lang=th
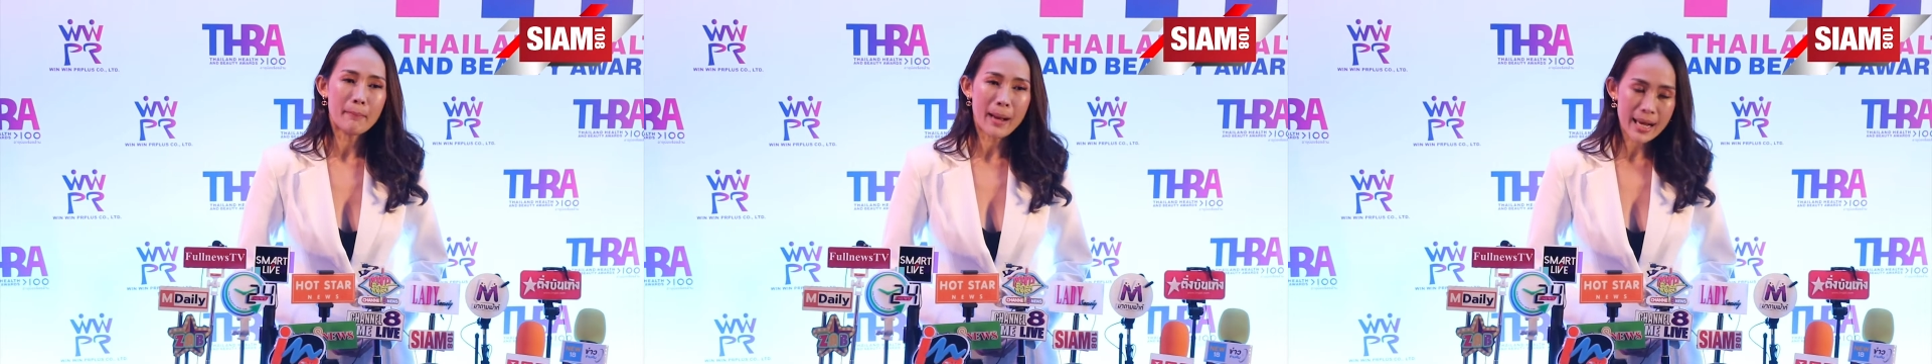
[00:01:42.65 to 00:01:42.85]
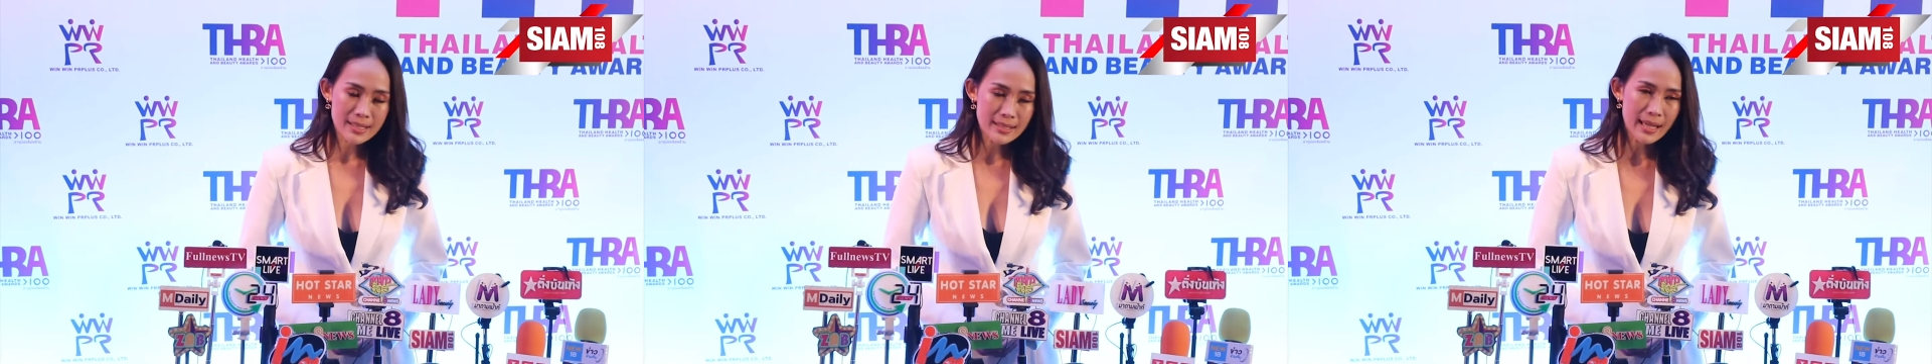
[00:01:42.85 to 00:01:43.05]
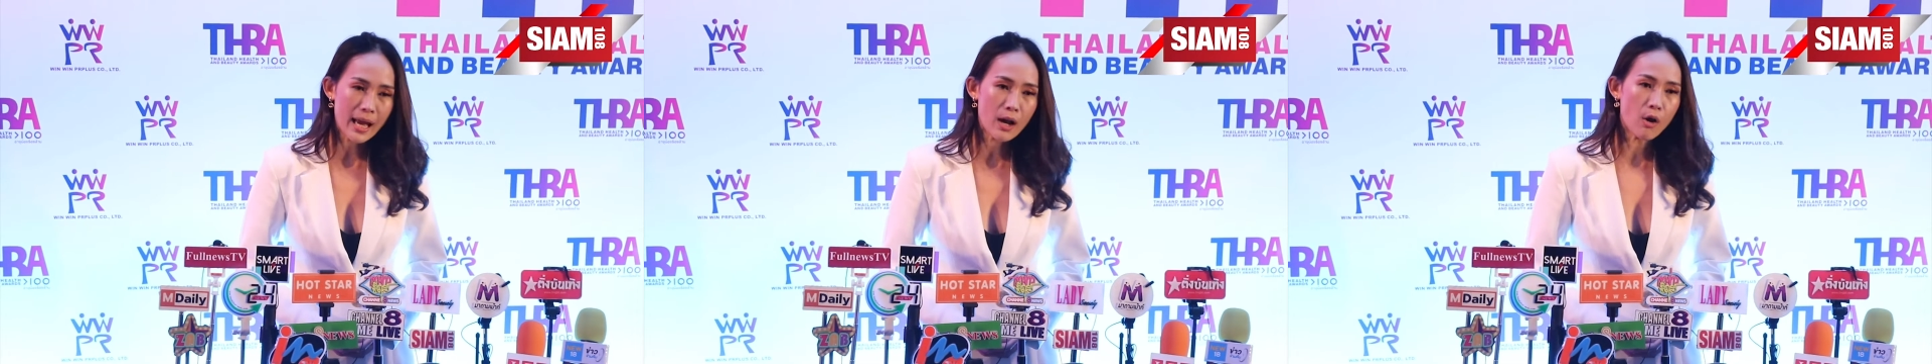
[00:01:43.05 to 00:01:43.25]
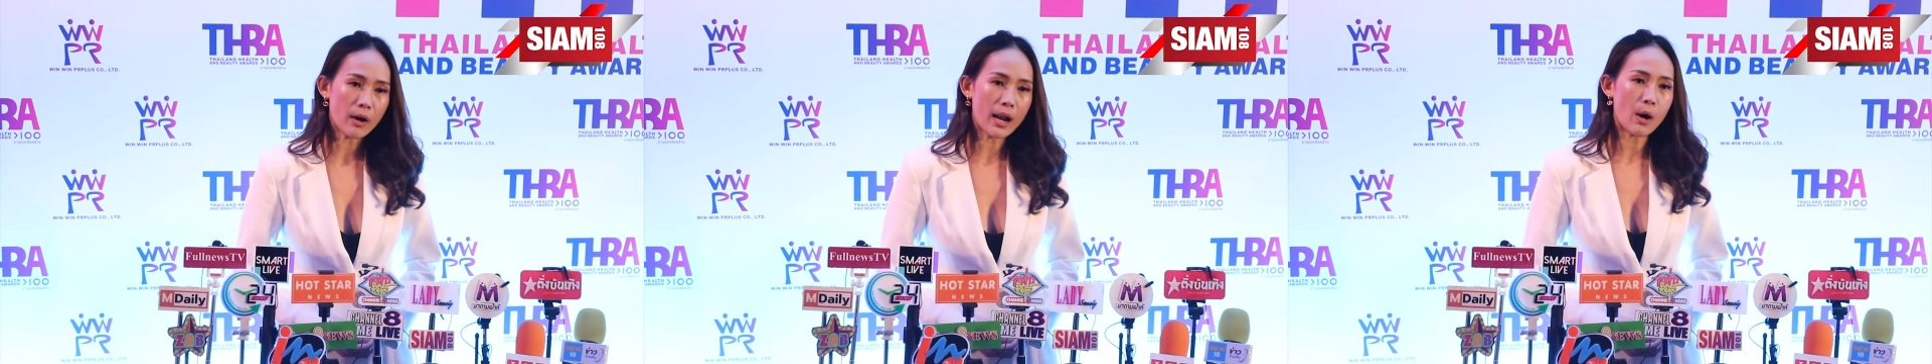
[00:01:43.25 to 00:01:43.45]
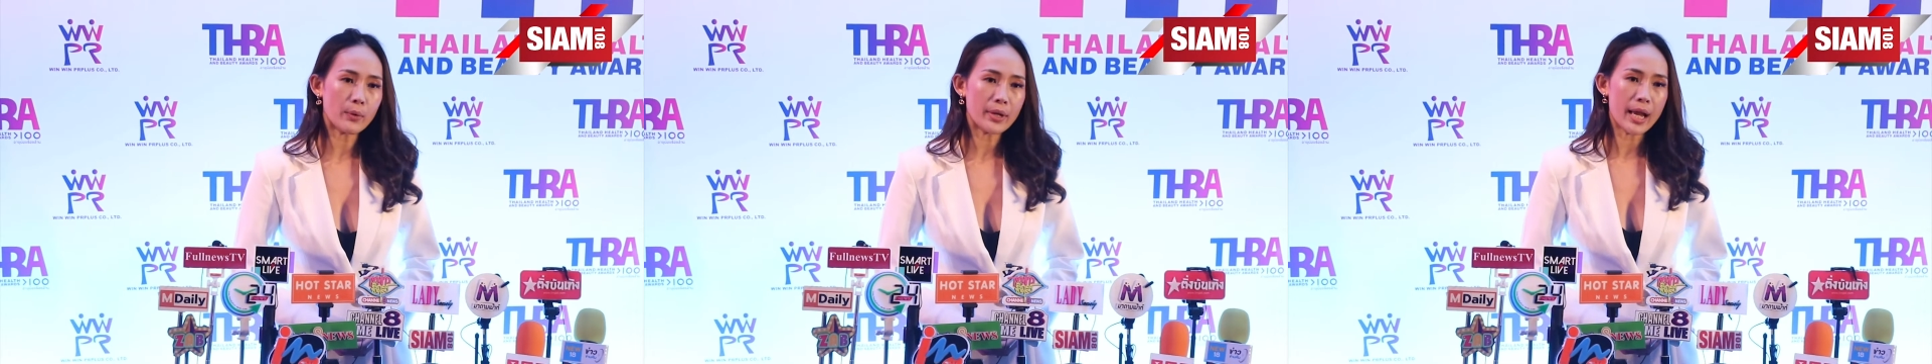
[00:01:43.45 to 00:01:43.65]
มาร์กหน้าของ
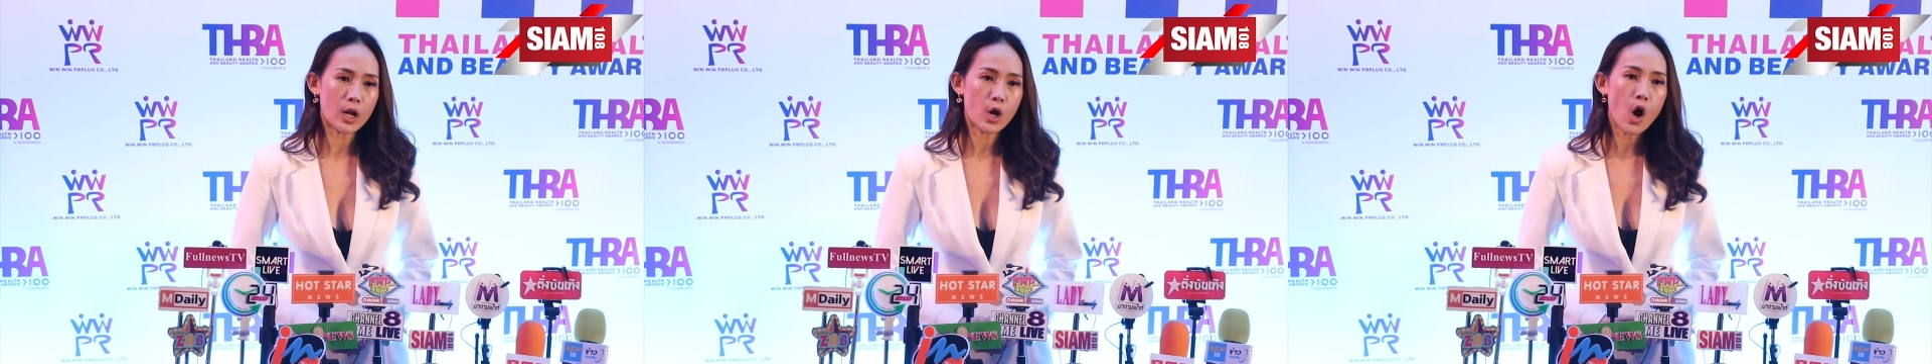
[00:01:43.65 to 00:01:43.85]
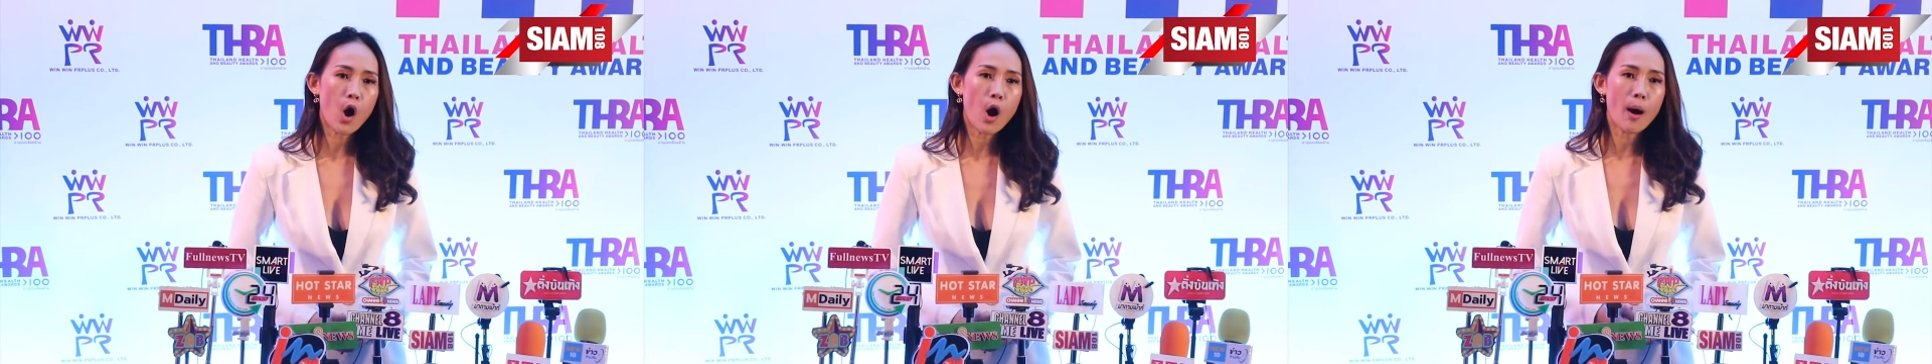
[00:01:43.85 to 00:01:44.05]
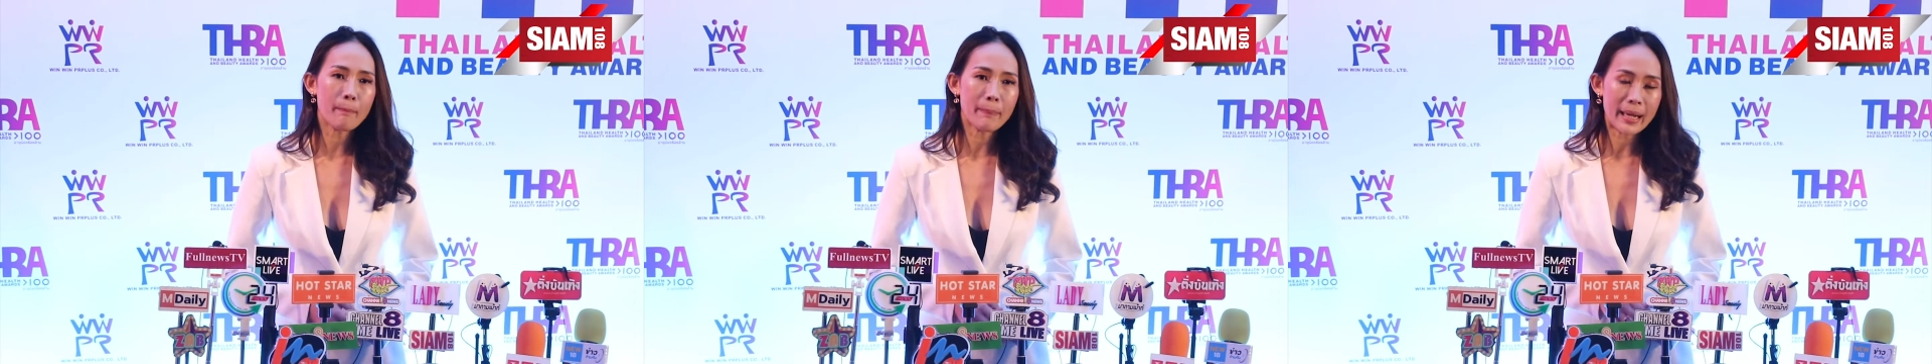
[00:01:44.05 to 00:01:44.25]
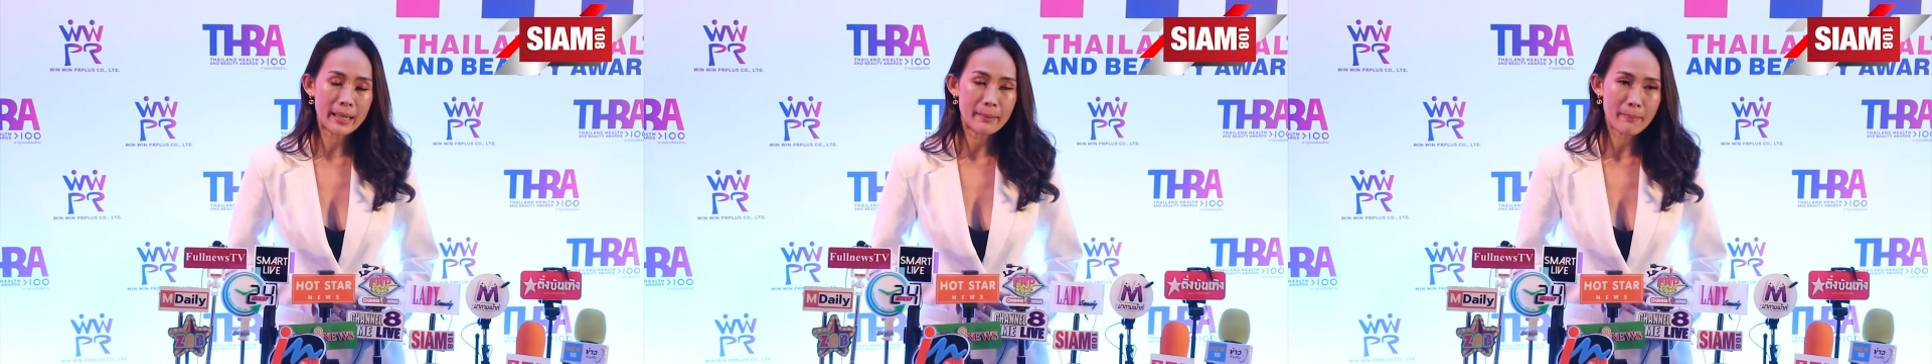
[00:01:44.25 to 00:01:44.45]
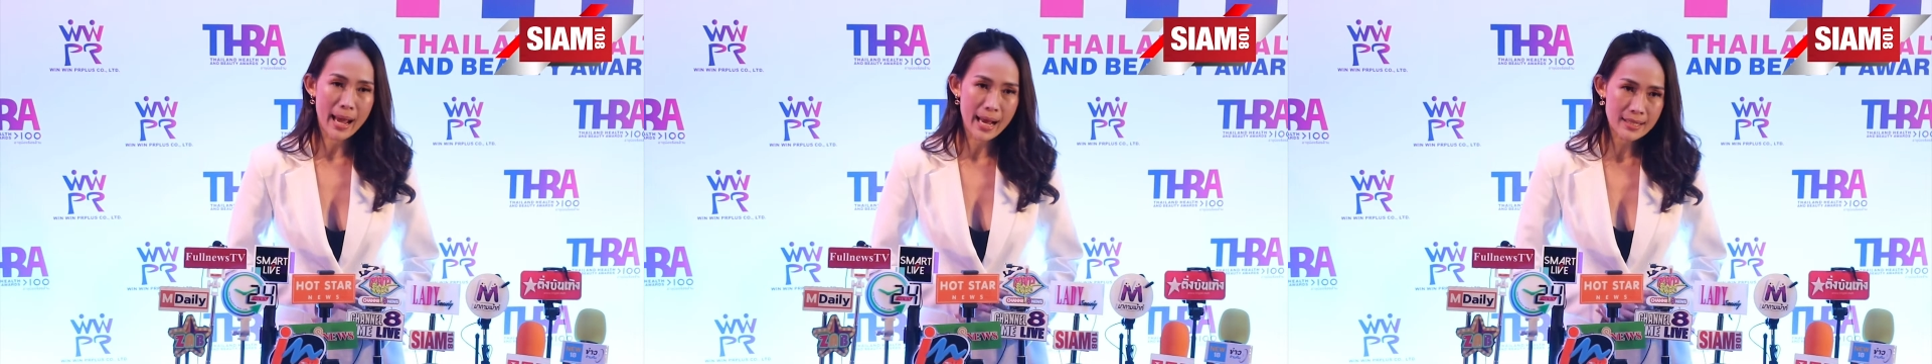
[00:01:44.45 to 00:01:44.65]
เราเนี่ยก็เป็น
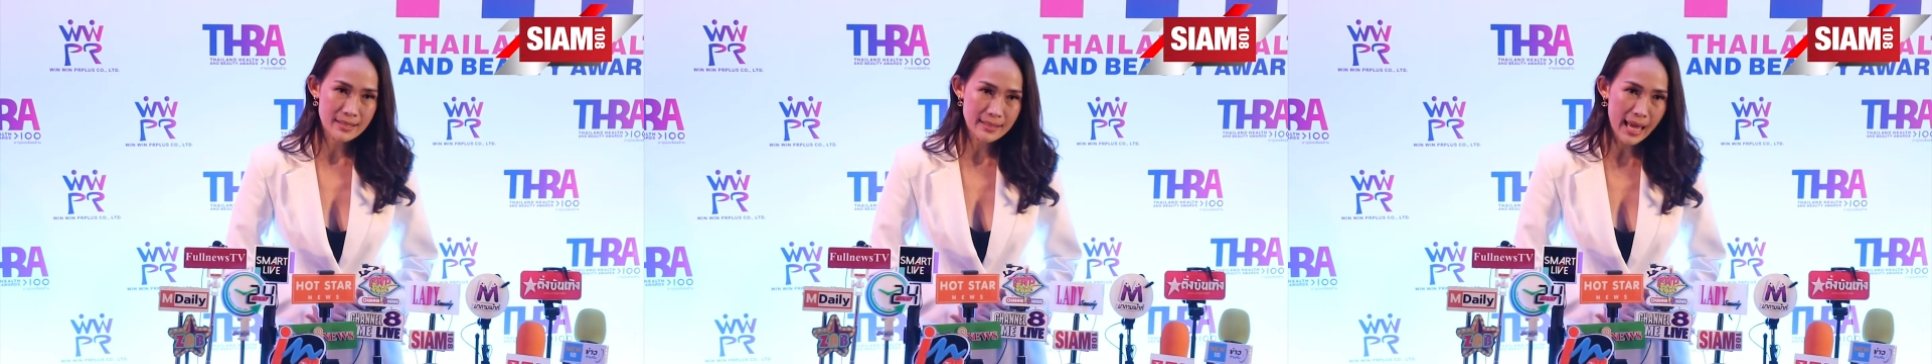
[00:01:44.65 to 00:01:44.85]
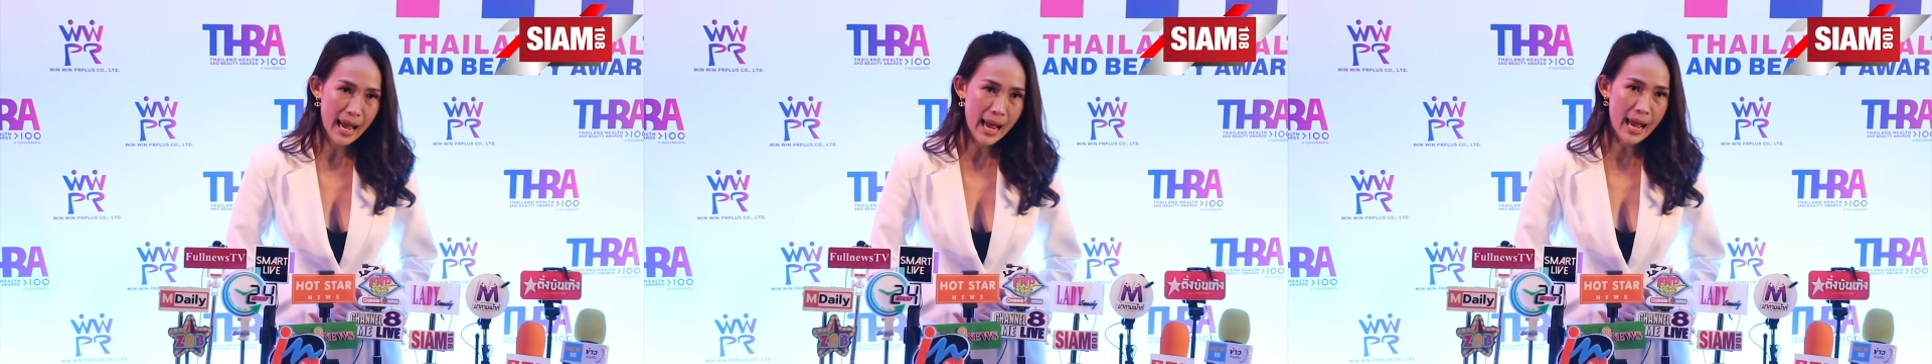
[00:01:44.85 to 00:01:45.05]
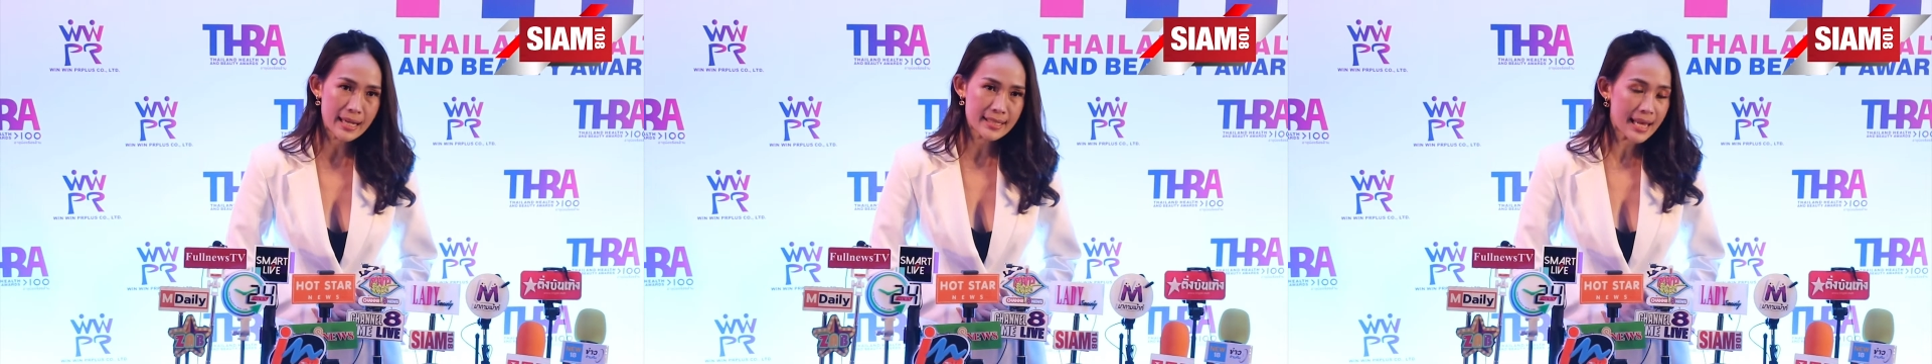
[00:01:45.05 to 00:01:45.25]
มาร์กหน้า